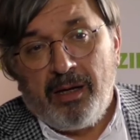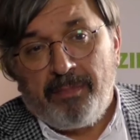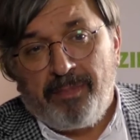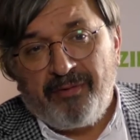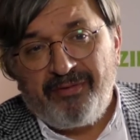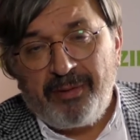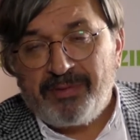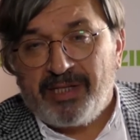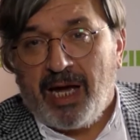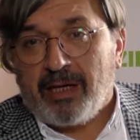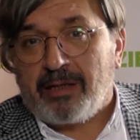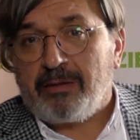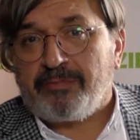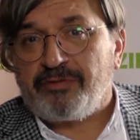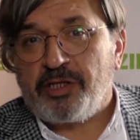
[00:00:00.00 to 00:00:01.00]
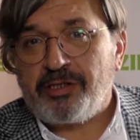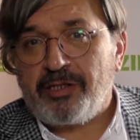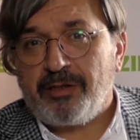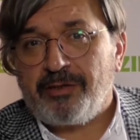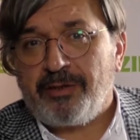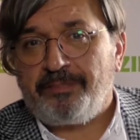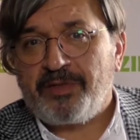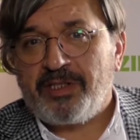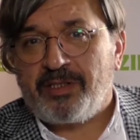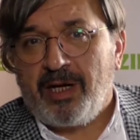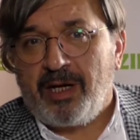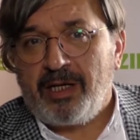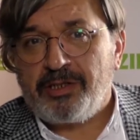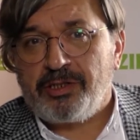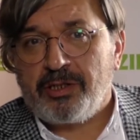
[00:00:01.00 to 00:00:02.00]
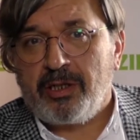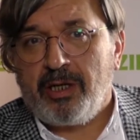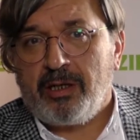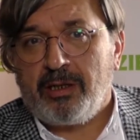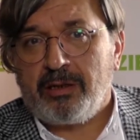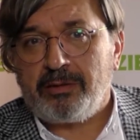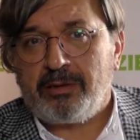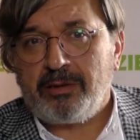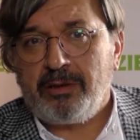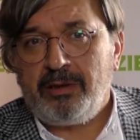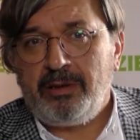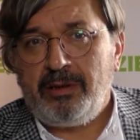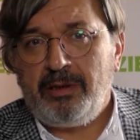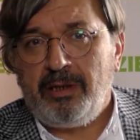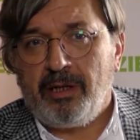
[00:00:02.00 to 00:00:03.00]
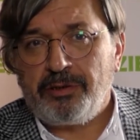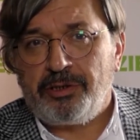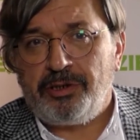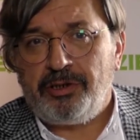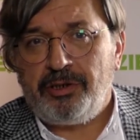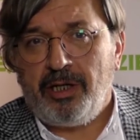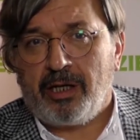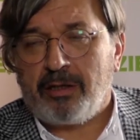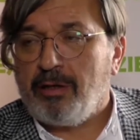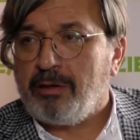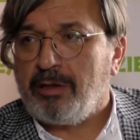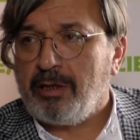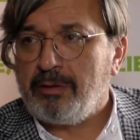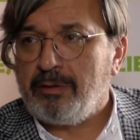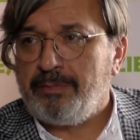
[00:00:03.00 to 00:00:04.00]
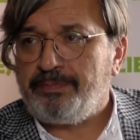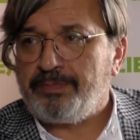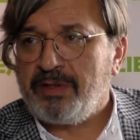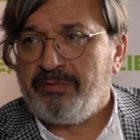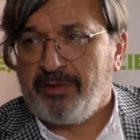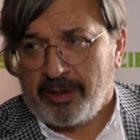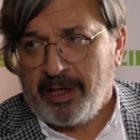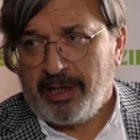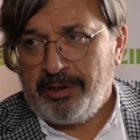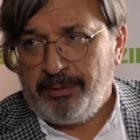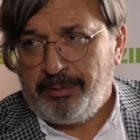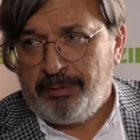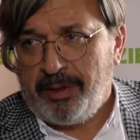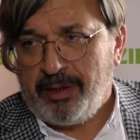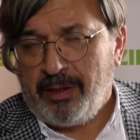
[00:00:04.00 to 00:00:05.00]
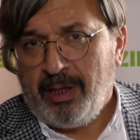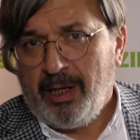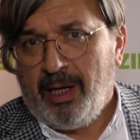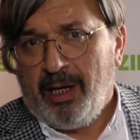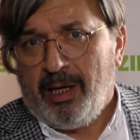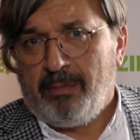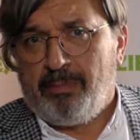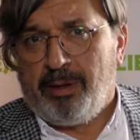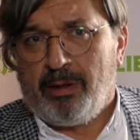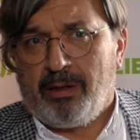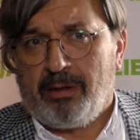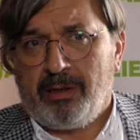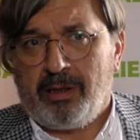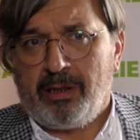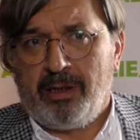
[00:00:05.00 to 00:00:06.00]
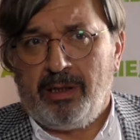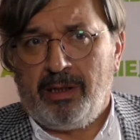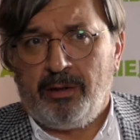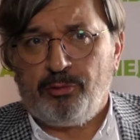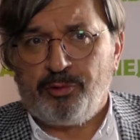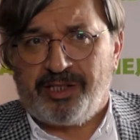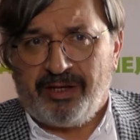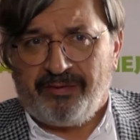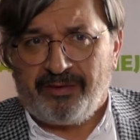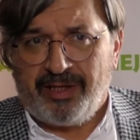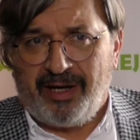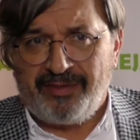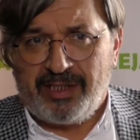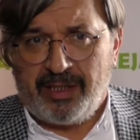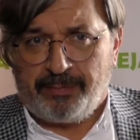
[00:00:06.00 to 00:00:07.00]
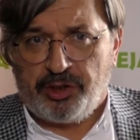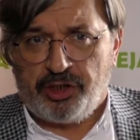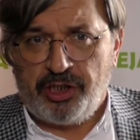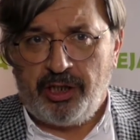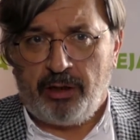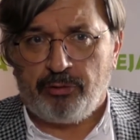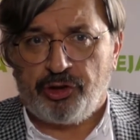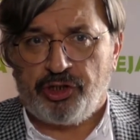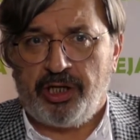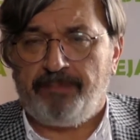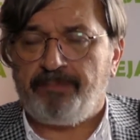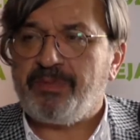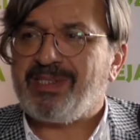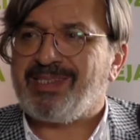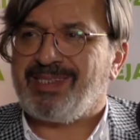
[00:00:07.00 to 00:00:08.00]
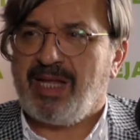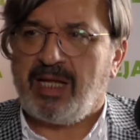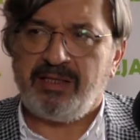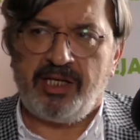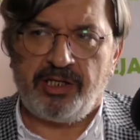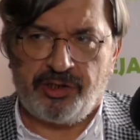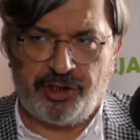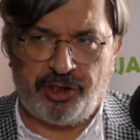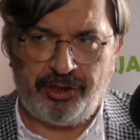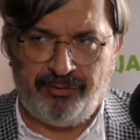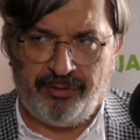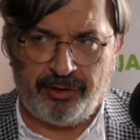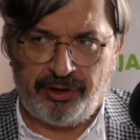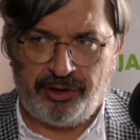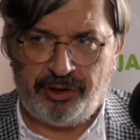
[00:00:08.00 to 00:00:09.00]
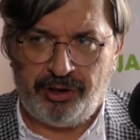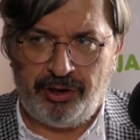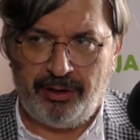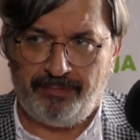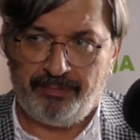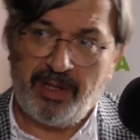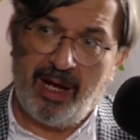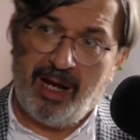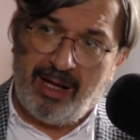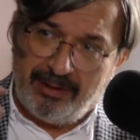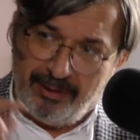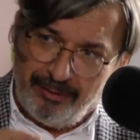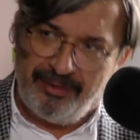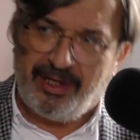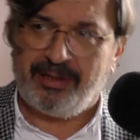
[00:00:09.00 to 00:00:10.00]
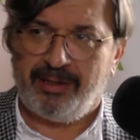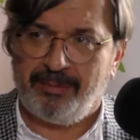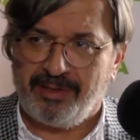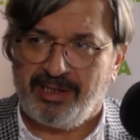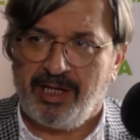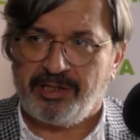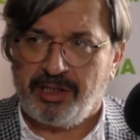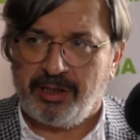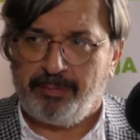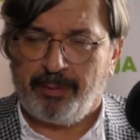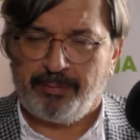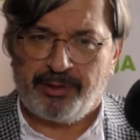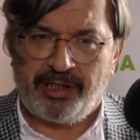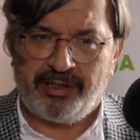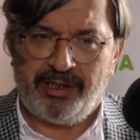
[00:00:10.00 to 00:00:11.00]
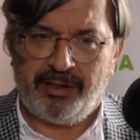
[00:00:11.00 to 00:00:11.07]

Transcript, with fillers: powiem tak, to wszystko zależy od ilości alkoholu w organizmie bo y, ustawodawca przyjął, że stan nietrzeźwości, a to w jednym z naszych mm-hmm. poprzednich